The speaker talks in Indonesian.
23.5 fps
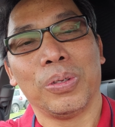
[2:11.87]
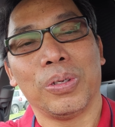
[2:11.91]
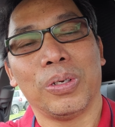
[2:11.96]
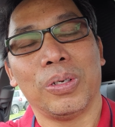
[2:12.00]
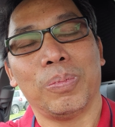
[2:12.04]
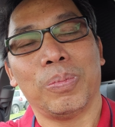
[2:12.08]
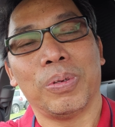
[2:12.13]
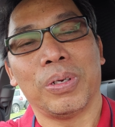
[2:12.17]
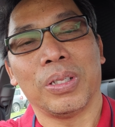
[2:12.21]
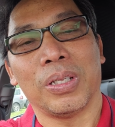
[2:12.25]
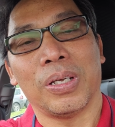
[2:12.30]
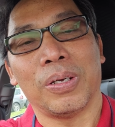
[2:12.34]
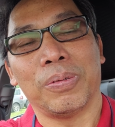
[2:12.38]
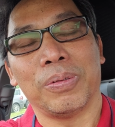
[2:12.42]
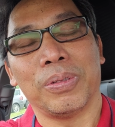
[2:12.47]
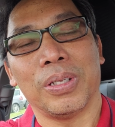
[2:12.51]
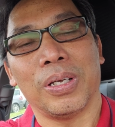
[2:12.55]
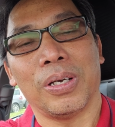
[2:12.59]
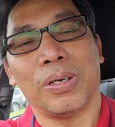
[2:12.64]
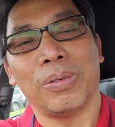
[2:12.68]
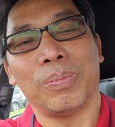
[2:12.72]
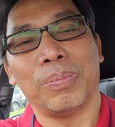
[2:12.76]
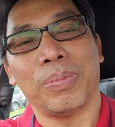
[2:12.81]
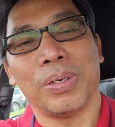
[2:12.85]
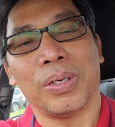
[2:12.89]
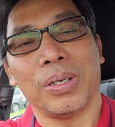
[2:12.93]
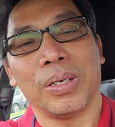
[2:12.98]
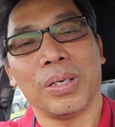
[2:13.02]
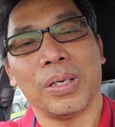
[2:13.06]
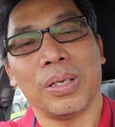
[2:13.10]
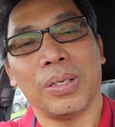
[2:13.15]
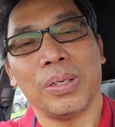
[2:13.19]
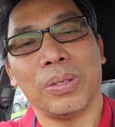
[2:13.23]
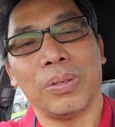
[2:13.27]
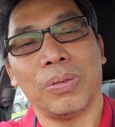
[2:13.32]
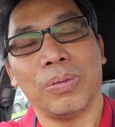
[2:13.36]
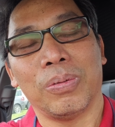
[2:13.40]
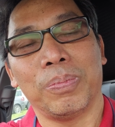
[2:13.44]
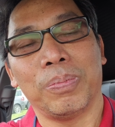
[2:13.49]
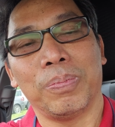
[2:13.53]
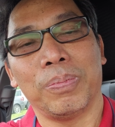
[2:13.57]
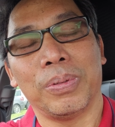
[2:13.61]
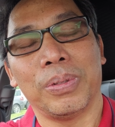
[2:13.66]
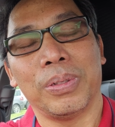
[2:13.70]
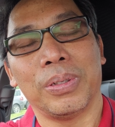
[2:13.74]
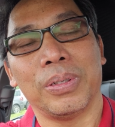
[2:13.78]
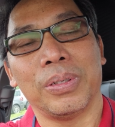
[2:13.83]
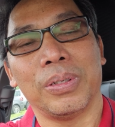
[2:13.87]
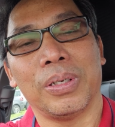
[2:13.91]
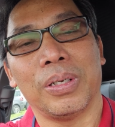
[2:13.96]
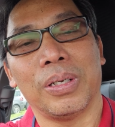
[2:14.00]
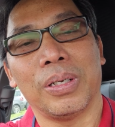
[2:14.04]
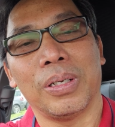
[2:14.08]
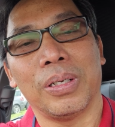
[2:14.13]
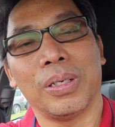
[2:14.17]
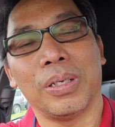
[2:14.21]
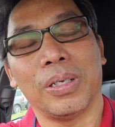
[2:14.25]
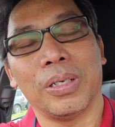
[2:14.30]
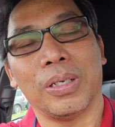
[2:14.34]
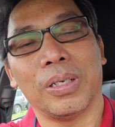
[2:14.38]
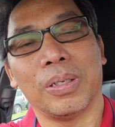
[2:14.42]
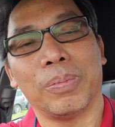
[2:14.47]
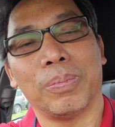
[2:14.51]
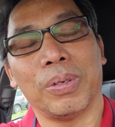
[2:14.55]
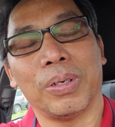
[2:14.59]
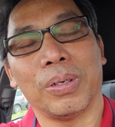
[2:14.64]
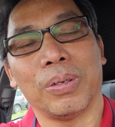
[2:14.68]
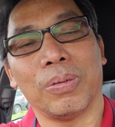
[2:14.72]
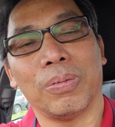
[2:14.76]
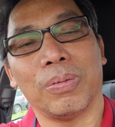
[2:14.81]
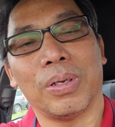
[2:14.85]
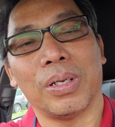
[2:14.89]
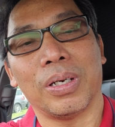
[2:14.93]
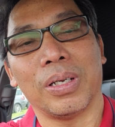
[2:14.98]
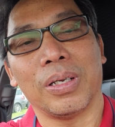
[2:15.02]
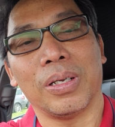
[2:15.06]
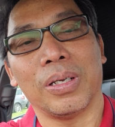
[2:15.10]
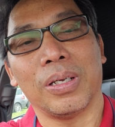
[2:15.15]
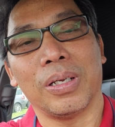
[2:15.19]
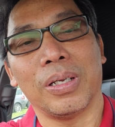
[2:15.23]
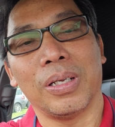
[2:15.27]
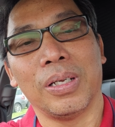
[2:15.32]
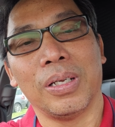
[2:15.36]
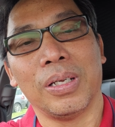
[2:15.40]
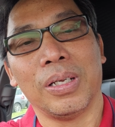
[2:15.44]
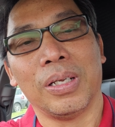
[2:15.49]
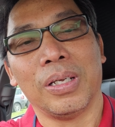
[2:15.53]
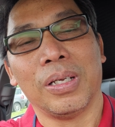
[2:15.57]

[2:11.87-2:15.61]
jadi bertahun-tahun mereka hidup ya eh, berkeluarga